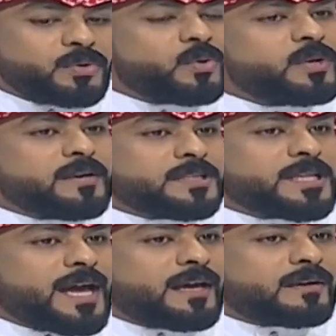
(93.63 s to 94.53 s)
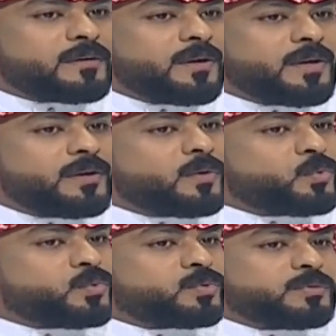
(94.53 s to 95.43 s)
تخون المشاعر فعلا
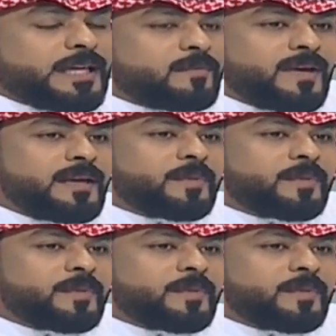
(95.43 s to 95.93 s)
ويعني ما